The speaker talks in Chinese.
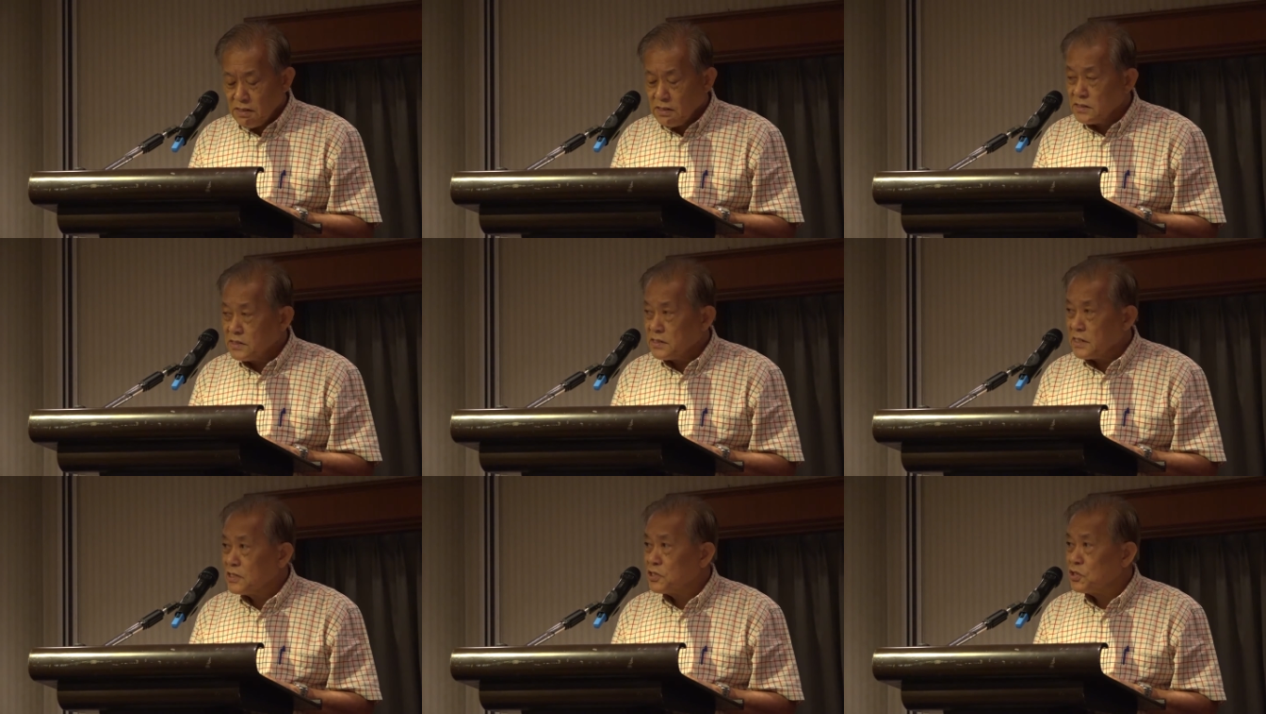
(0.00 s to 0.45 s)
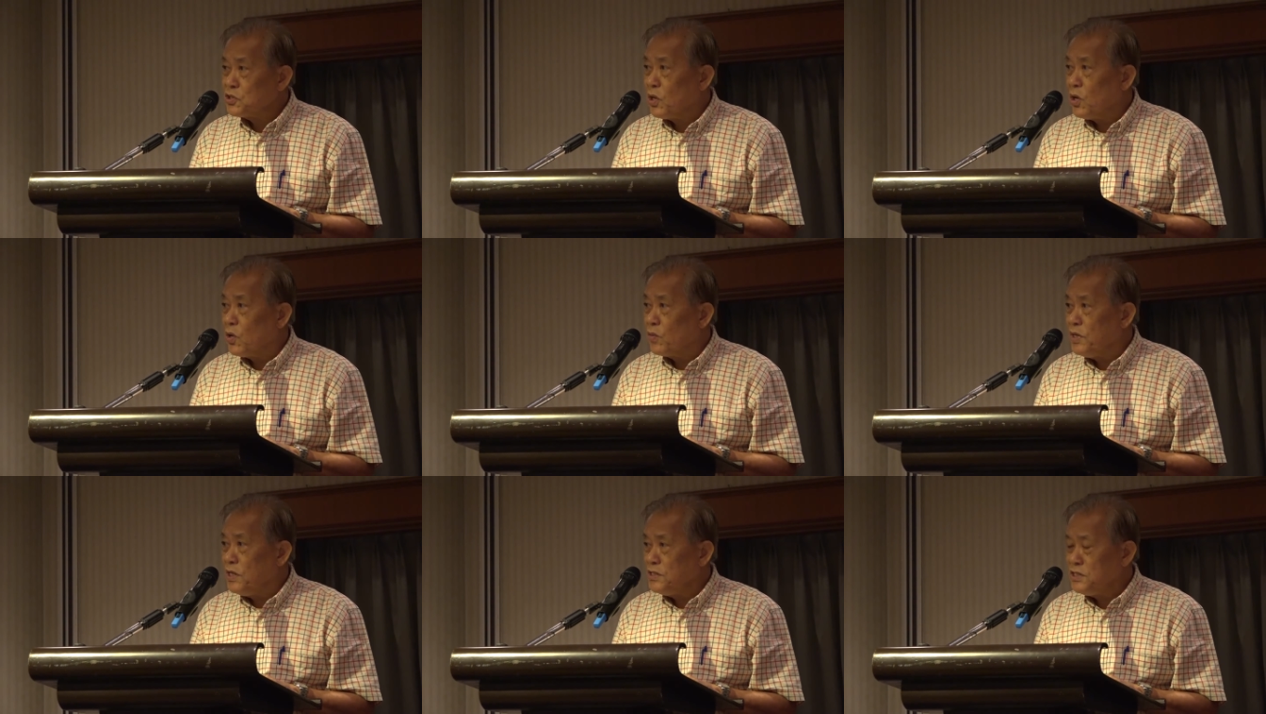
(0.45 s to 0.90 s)
这个时
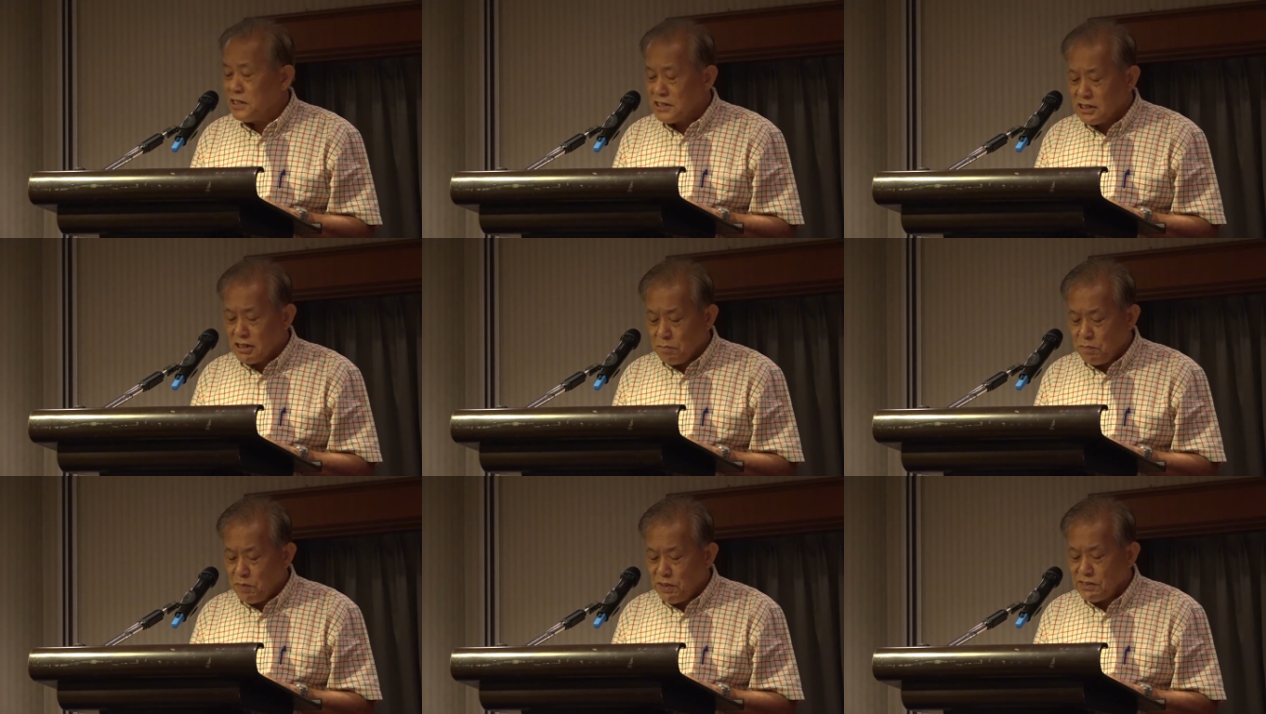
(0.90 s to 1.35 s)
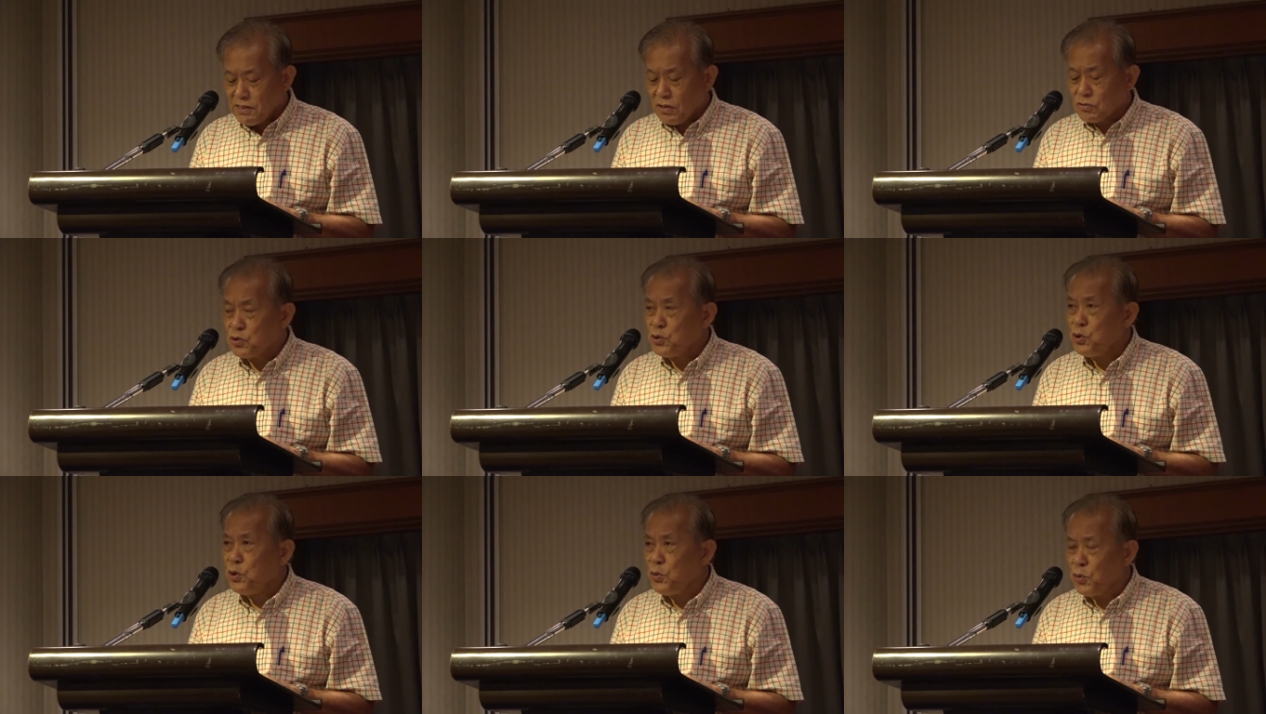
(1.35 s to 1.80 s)
候已经是比较
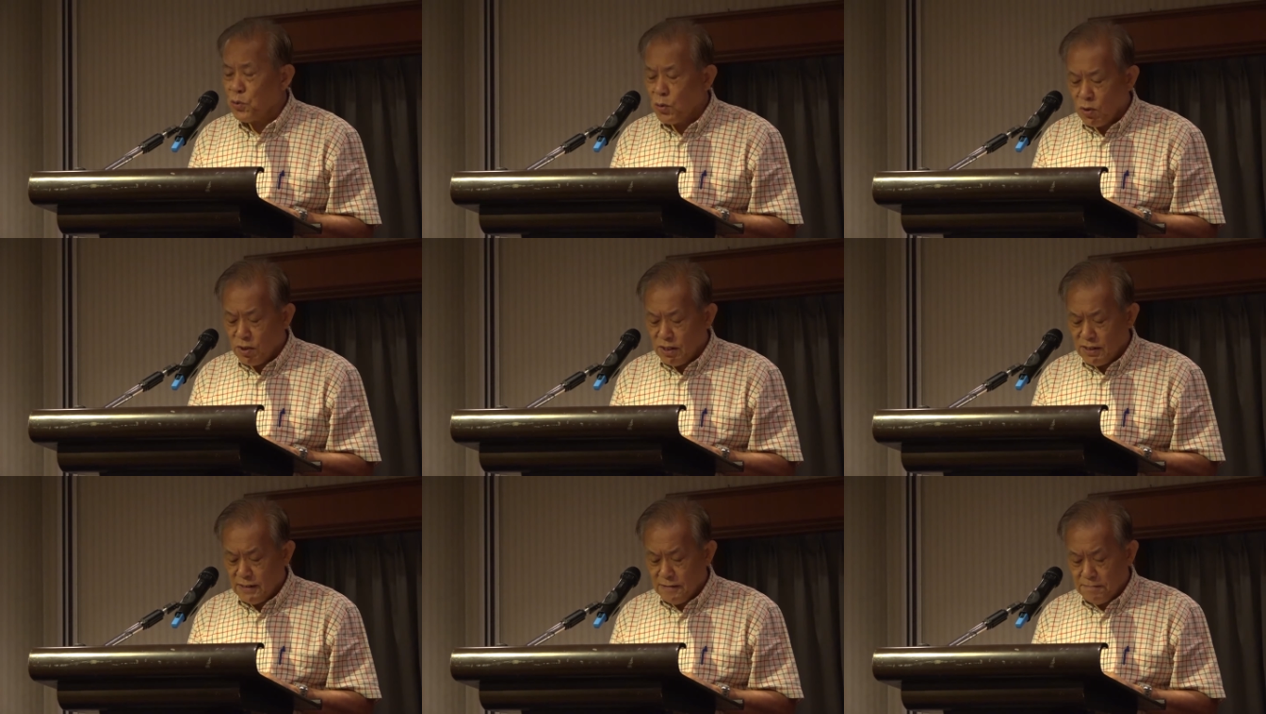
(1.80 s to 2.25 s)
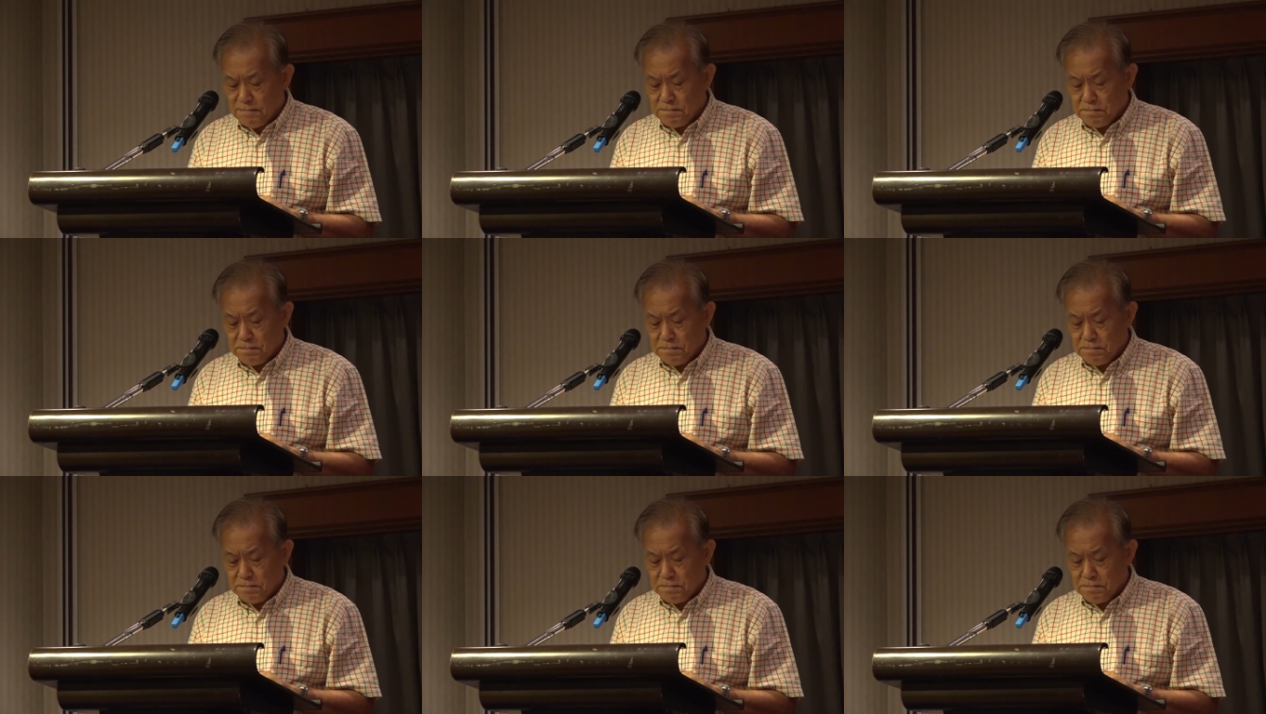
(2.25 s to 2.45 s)
虚弱了。